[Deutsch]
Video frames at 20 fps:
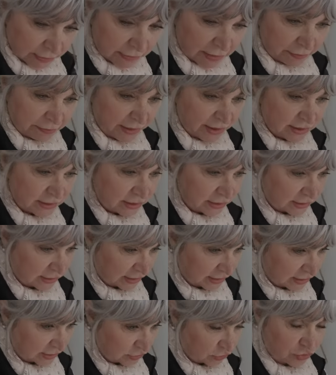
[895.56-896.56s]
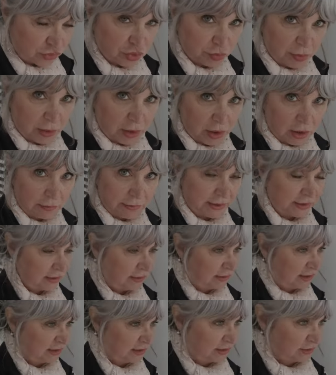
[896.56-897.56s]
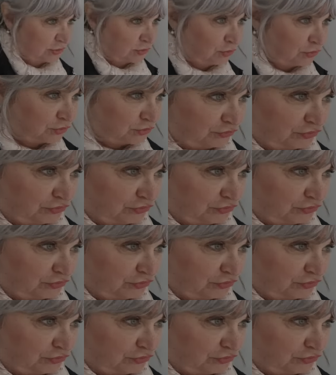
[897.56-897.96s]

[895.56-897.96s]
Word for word: mein Bestes, es so zu bearbeiten, dass es gut zu